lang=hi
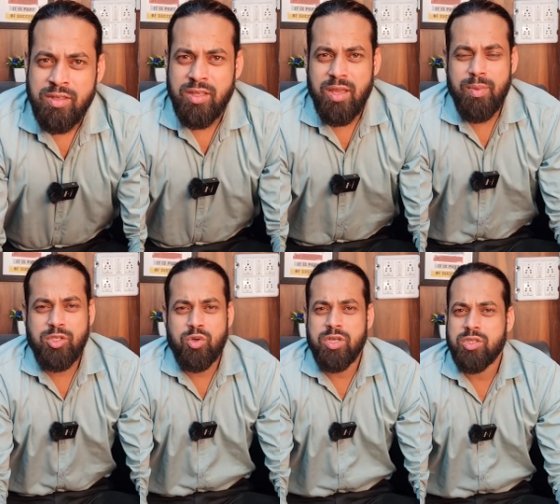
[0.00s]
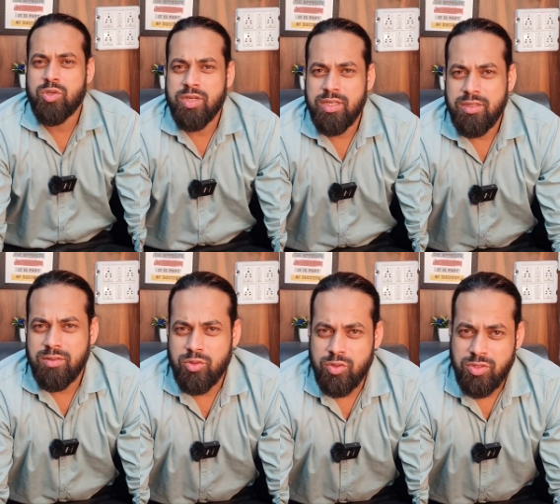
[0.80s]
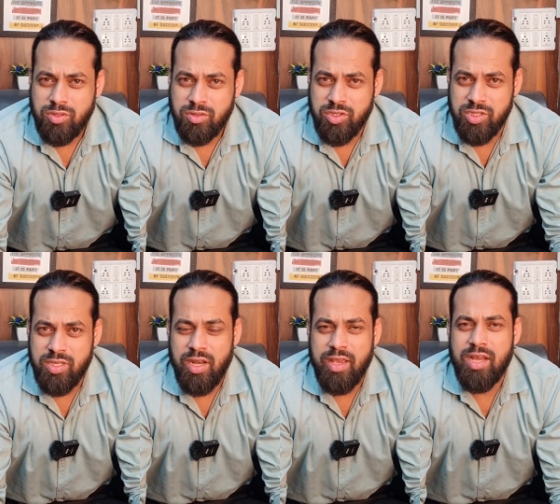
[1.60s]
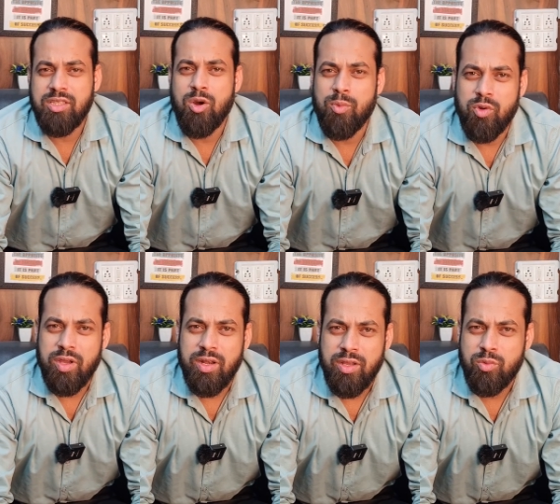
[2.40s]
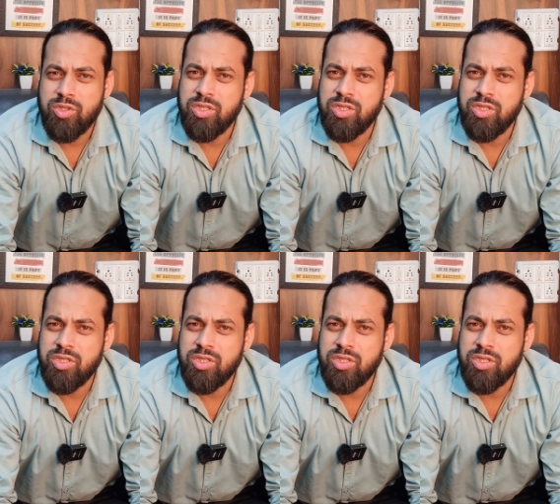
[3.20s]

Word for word: देखिए मैं छोटे छोटे जो चीज़ें लेके आता हूँ आप लोगों के लिए वो